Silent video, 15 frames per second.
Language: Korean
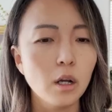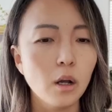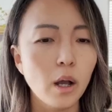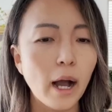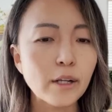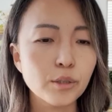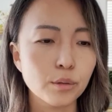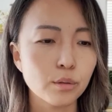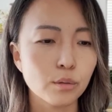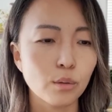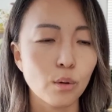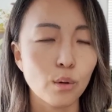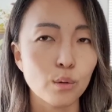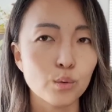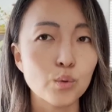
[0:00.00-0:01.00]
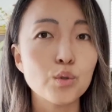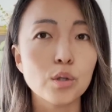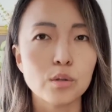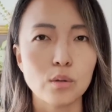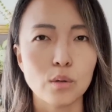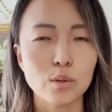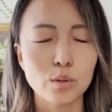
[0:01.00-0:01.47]
하셨어요.
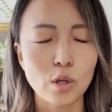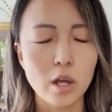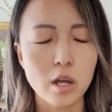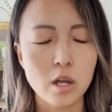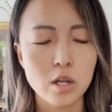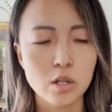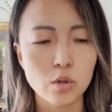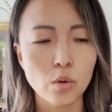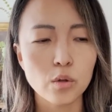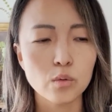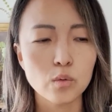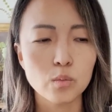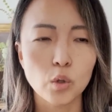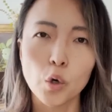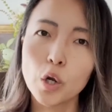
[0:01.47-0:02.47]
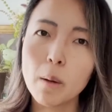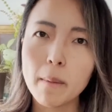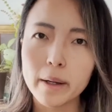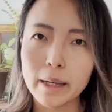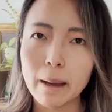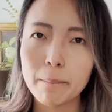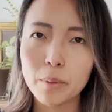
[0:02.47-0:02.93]
주셨어요. 그래서 저희, 저희는 좀
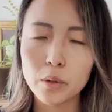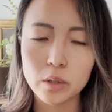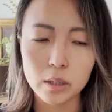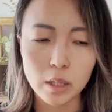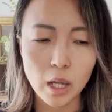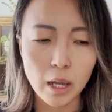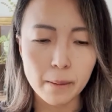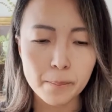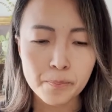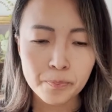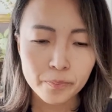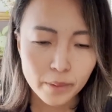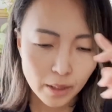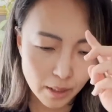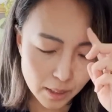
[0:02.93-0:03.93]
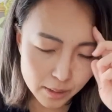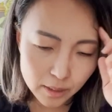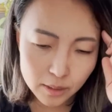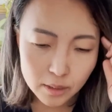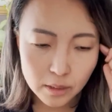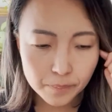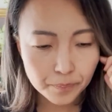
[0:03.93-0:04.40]
저렴하게 한 편인데
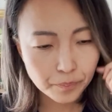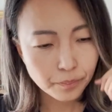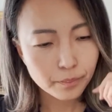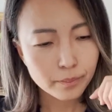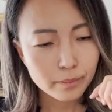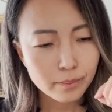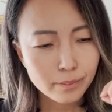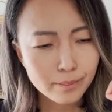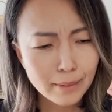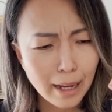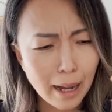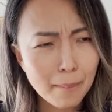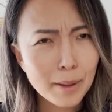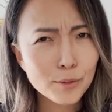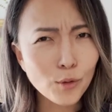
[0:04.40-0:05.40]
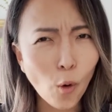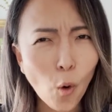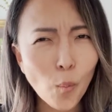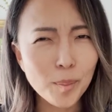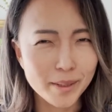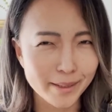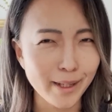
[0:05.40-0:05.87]
사실은 아마
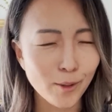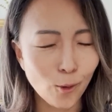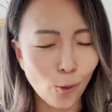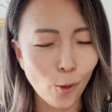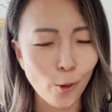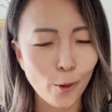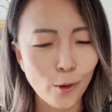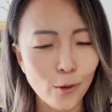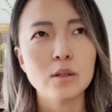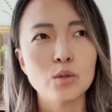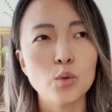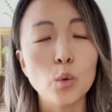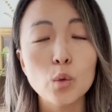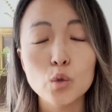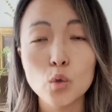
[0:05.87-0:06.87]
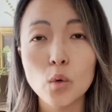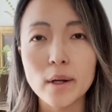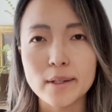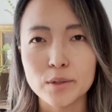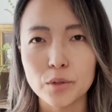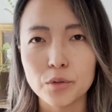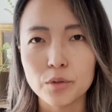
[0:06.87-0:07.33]
더 비쌀 거예요. 욕조가
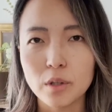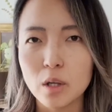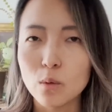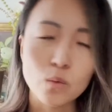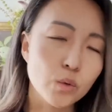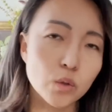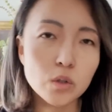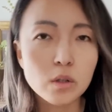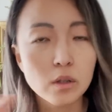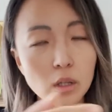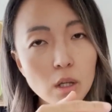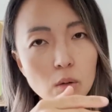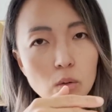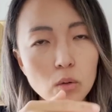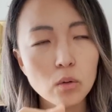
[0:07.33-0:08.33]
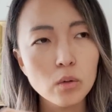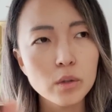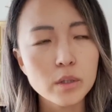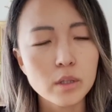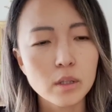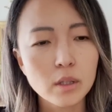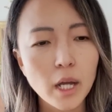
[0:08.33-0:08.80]
있었는데 욕조를 떼고
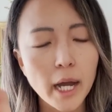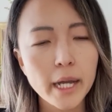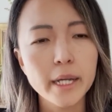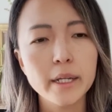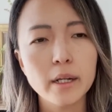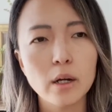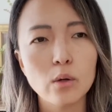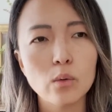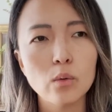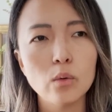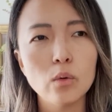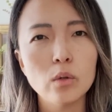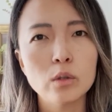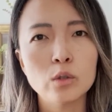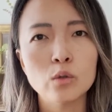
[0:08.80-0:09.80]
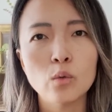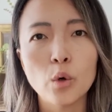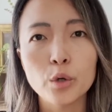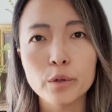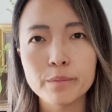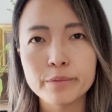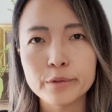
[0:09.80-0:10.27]
이제 타일하고 그리
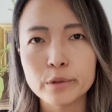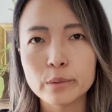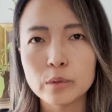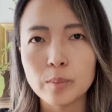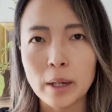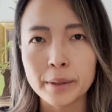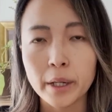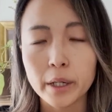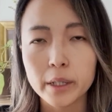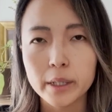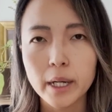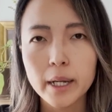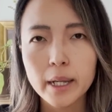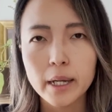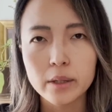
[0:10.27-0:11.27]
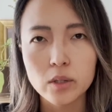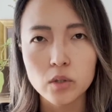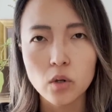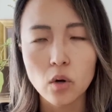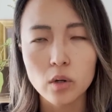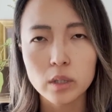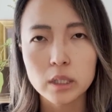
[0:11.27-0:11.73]
워터프루프 바닥을 깔아야
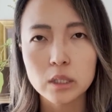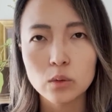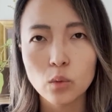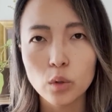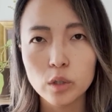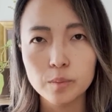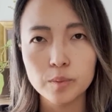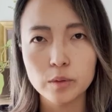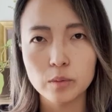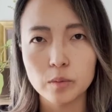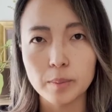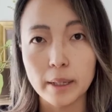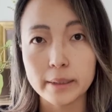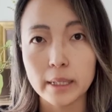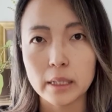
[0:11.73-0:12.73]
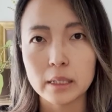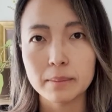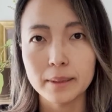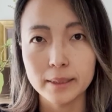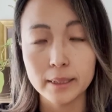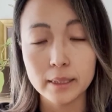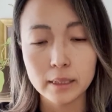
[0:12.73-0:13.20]
돼서 그 워터프루프 바닥을
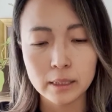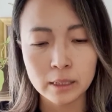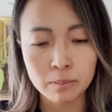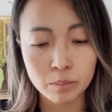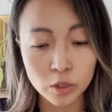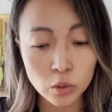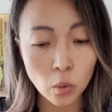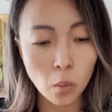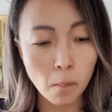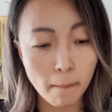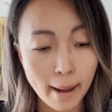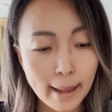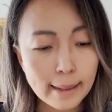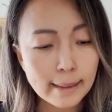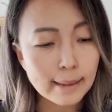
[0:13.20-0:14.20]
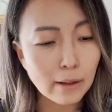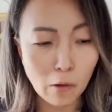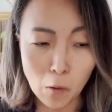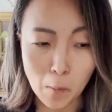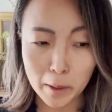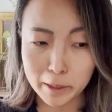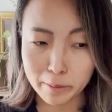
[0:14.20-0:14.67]
만드는 비용만
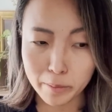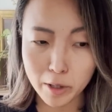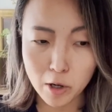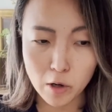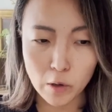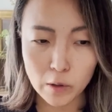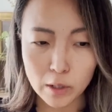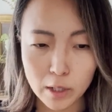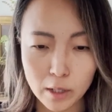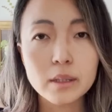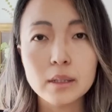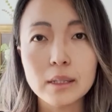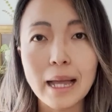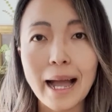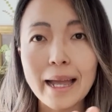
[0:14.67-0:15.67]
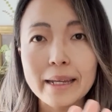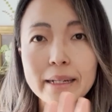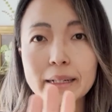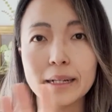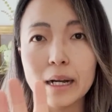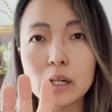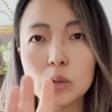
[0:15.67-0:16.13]
얼마냐면
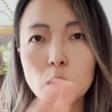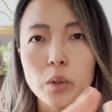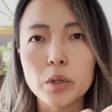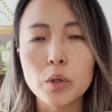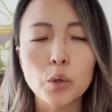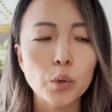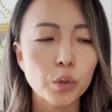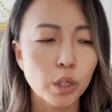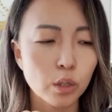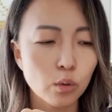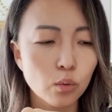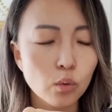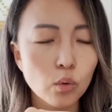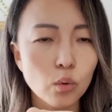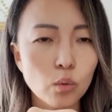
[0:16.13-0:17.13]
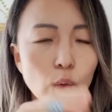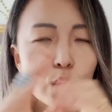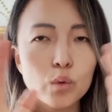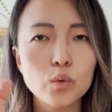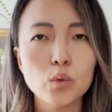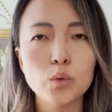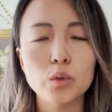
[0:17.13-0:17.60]
타일을 깔고 이런 건 아니고
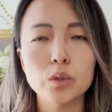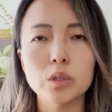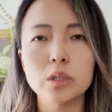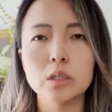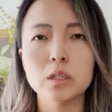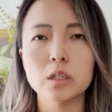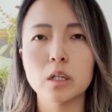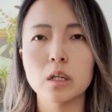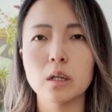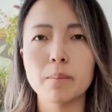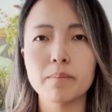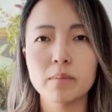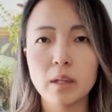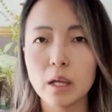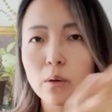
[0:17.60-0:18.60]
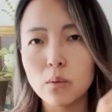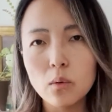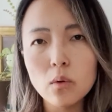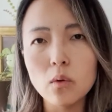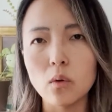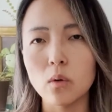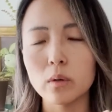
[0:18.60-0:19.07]
욕조를 이제
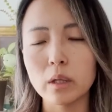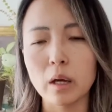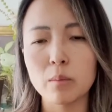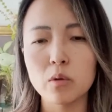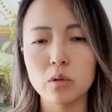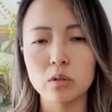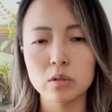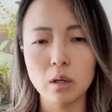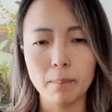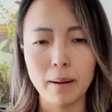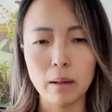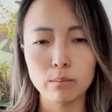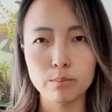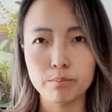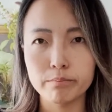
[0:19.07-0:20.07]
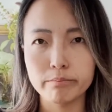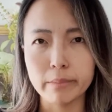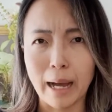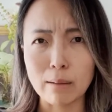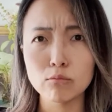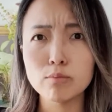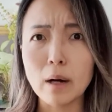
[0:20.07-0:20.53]
떼고 나면 그냥 바,
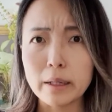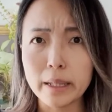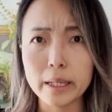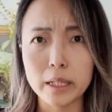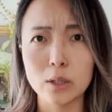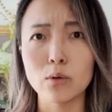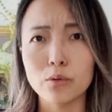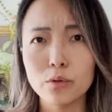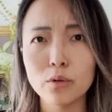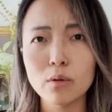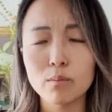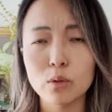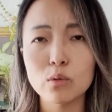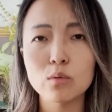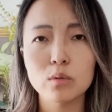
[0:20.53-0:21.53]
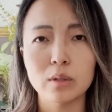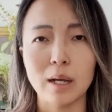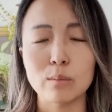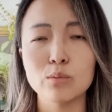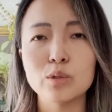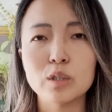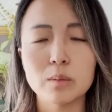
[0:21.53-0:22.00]
나무 바닥이거든요. 미국은
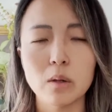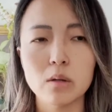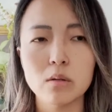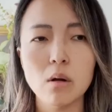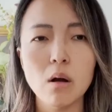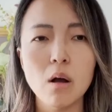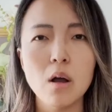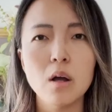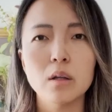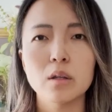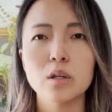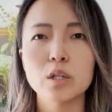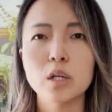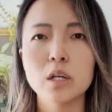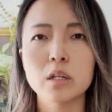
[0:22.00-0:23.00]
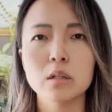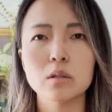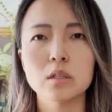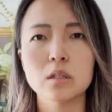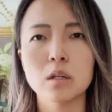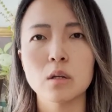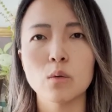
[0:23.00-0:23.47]
나무집이어서 근데 이게
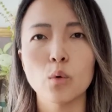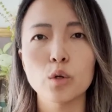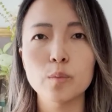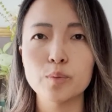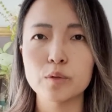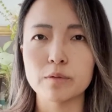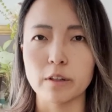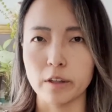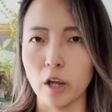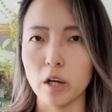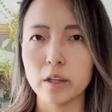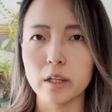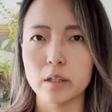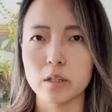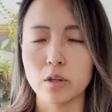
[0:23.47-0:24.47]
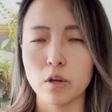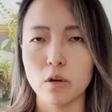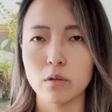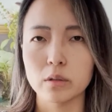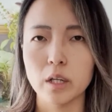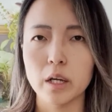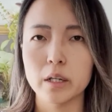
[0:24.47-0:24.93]
이제 워터프루프가 되어야
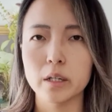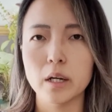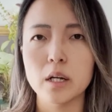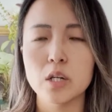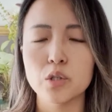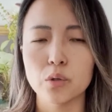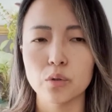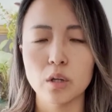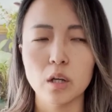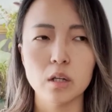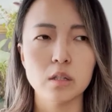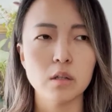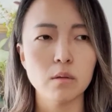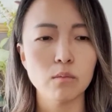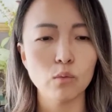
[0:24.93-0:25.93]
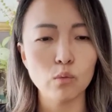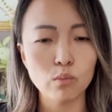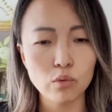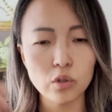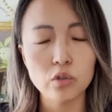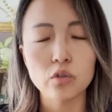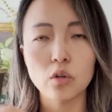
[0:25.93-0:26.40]
되잖아요. 타일을 깔기 전에 이제 뭐
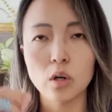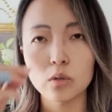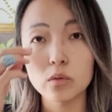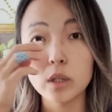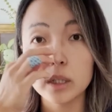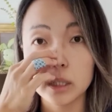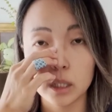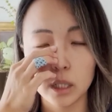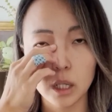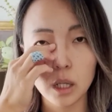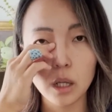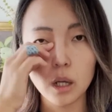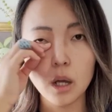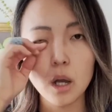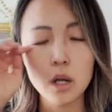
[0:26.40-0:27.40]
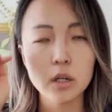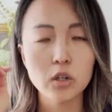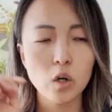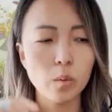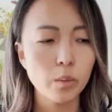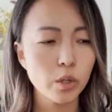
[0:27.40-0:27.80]
물이 들어가도 괜찮게 그러면